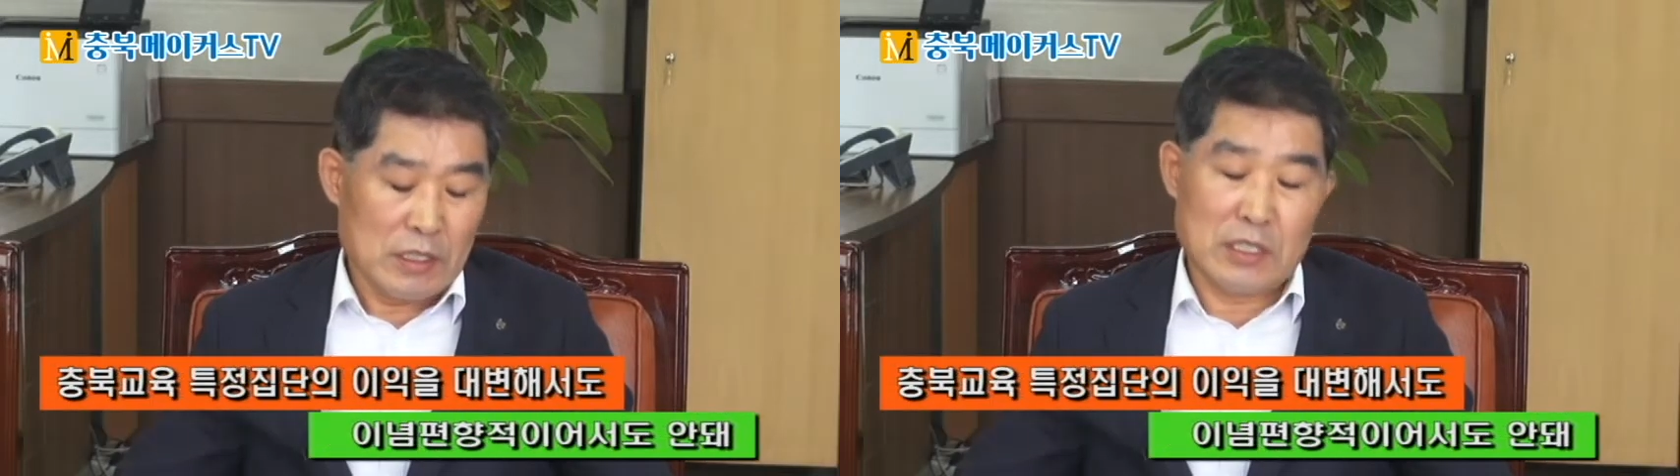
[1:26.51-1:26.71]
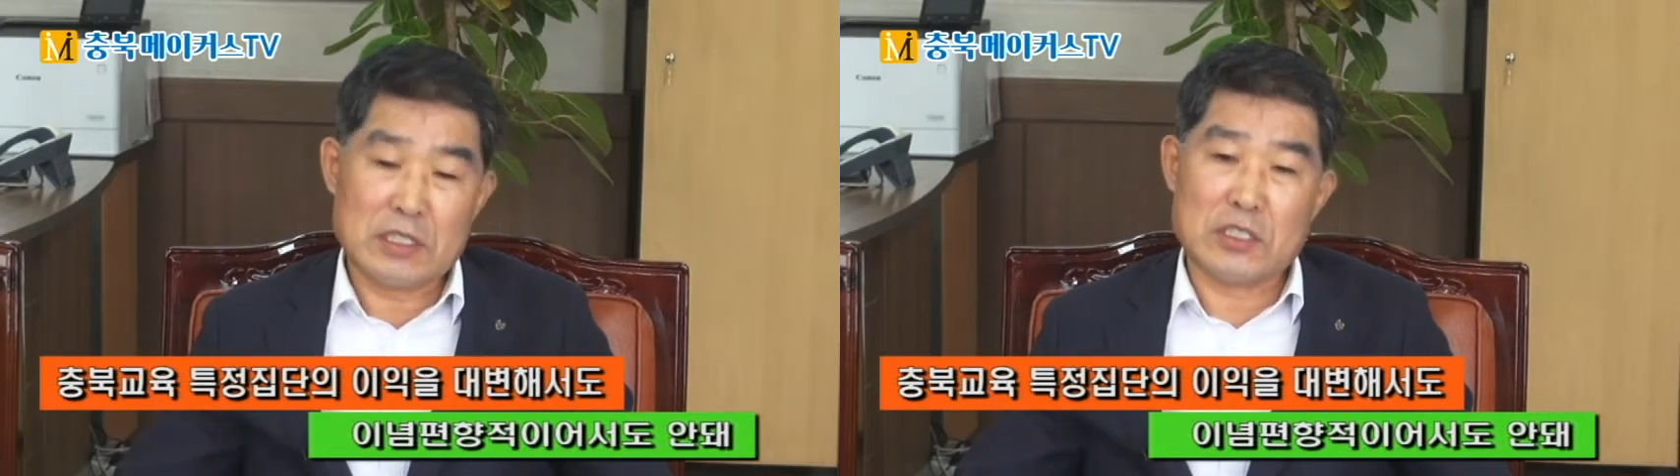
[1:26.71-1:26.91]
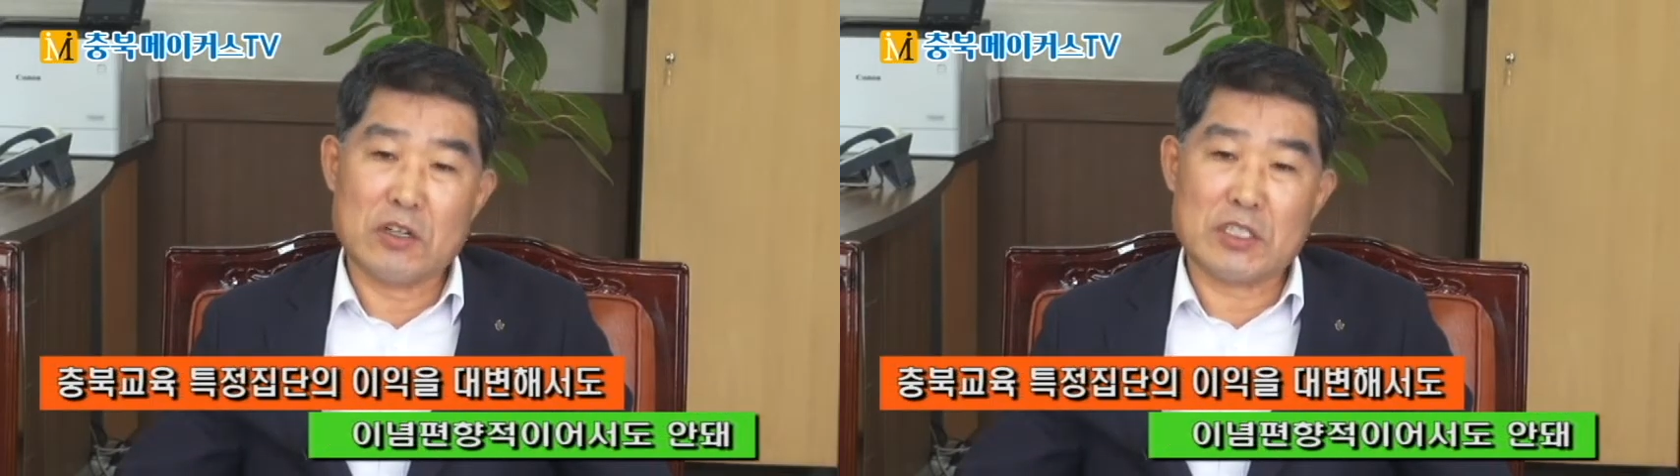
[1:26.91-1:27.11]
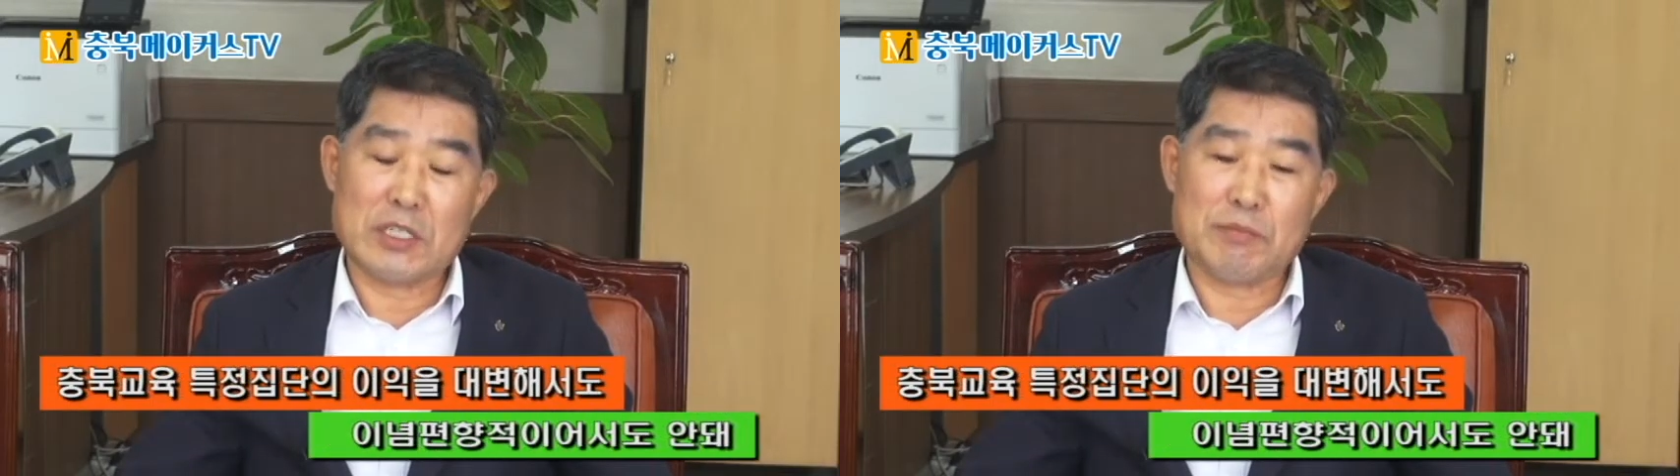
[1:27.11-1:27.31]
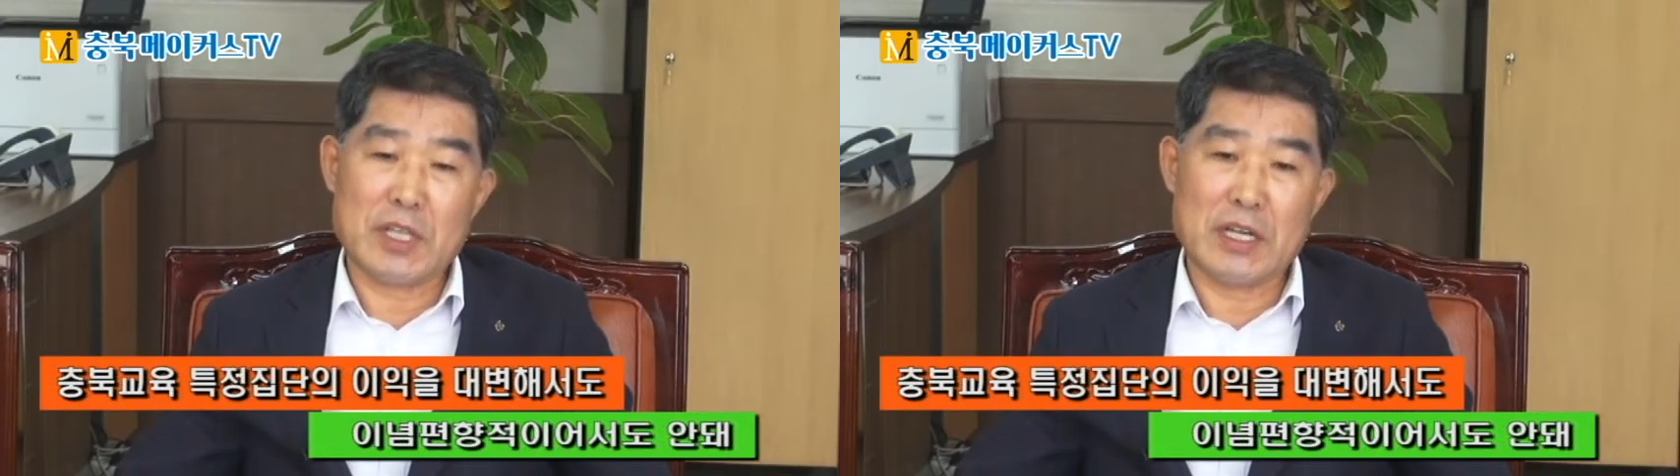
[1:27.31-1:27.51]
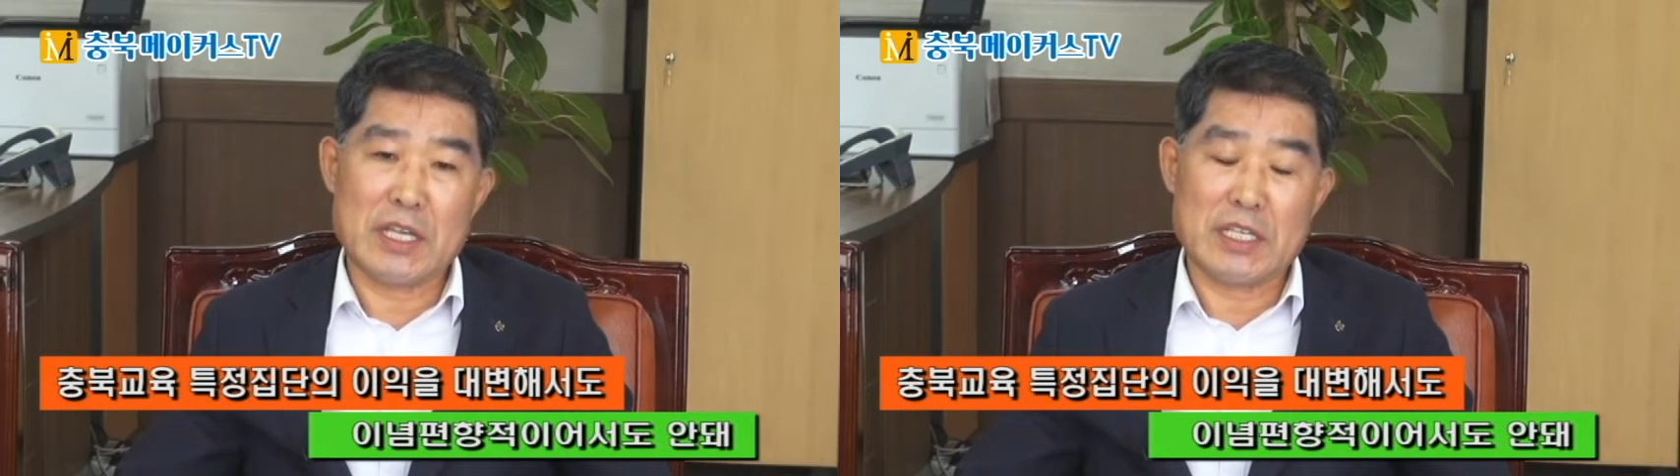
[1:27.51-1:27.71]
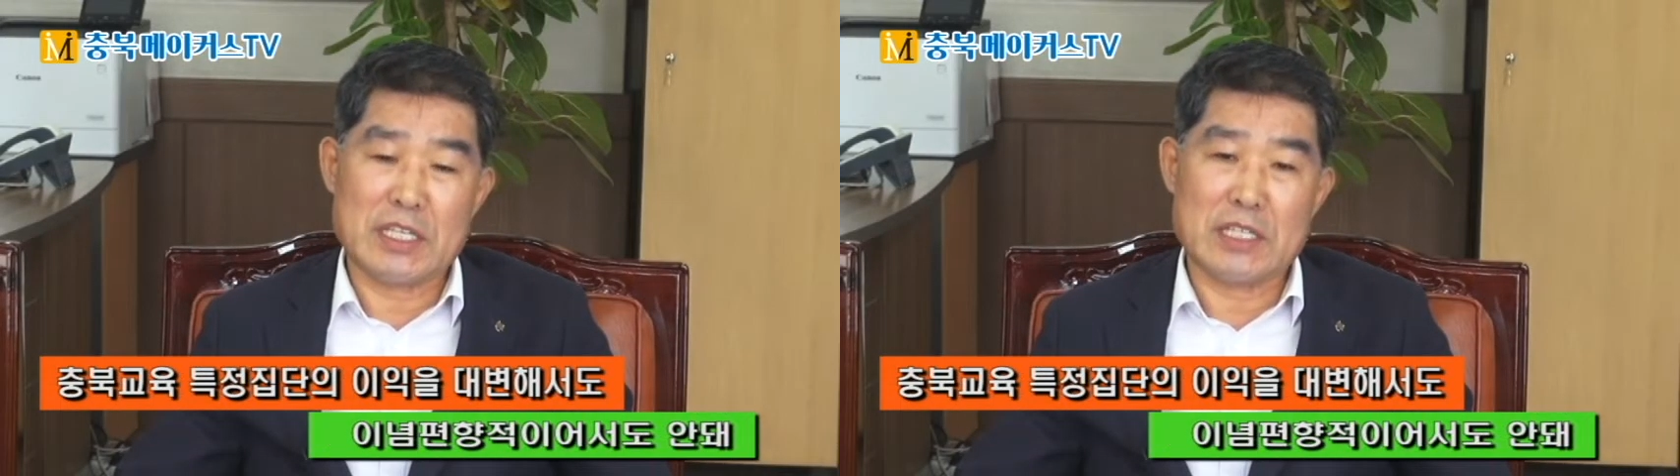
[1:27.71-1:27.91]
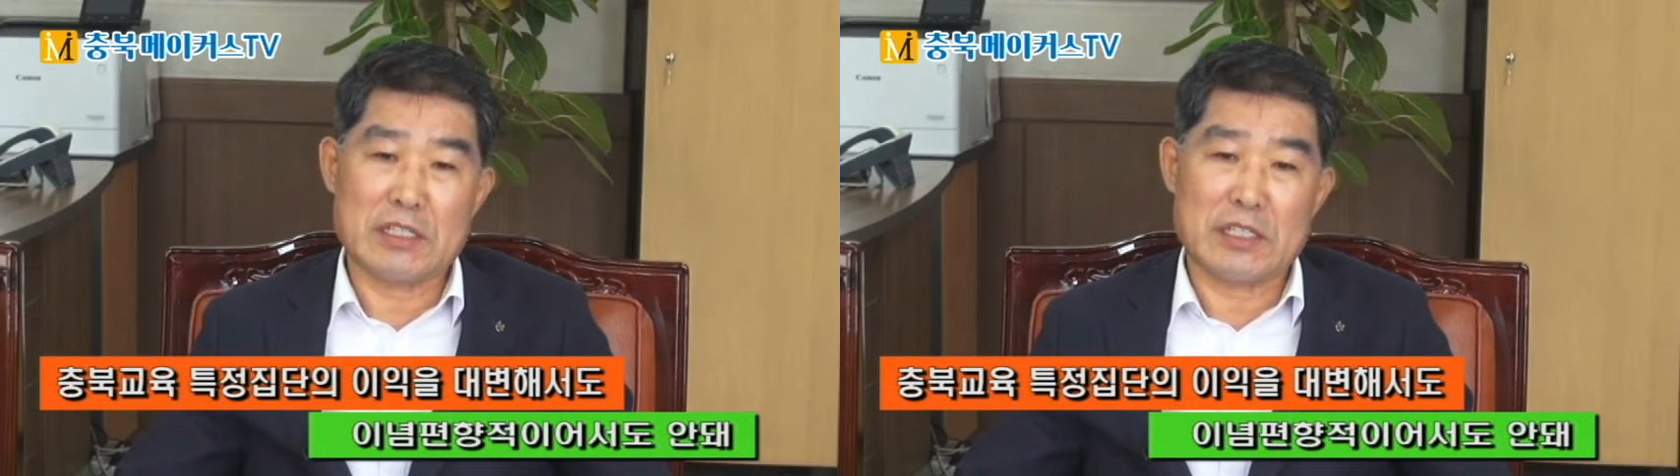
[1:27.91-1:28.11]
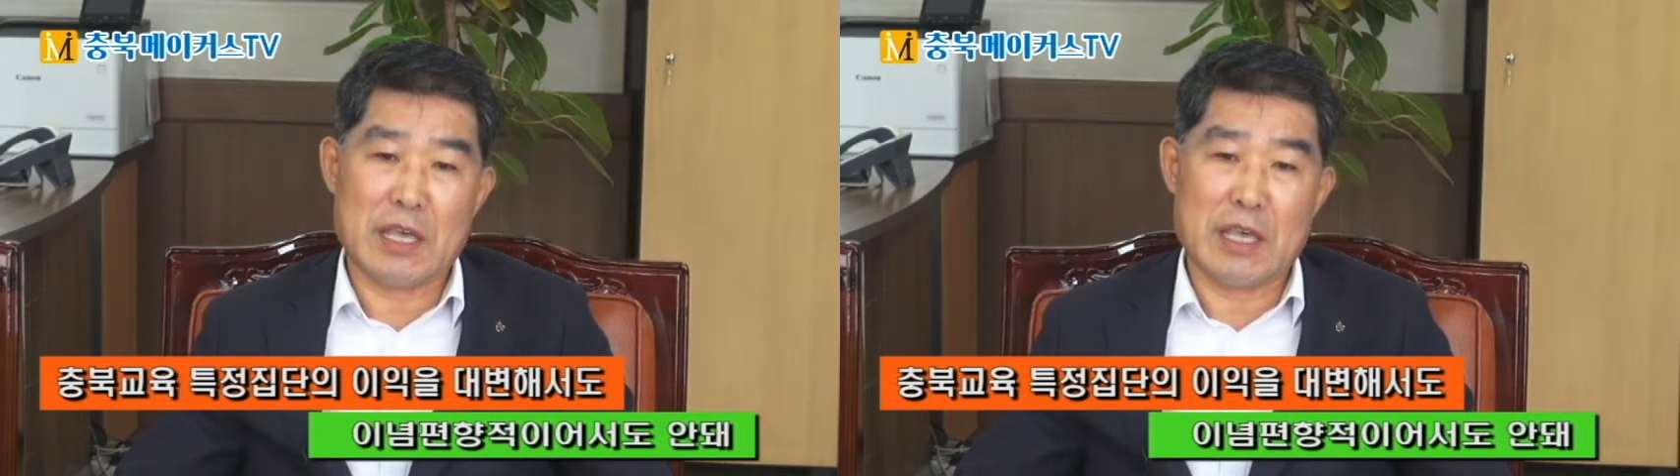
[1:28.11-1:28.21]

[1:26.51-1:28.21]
특정 집단의 이익을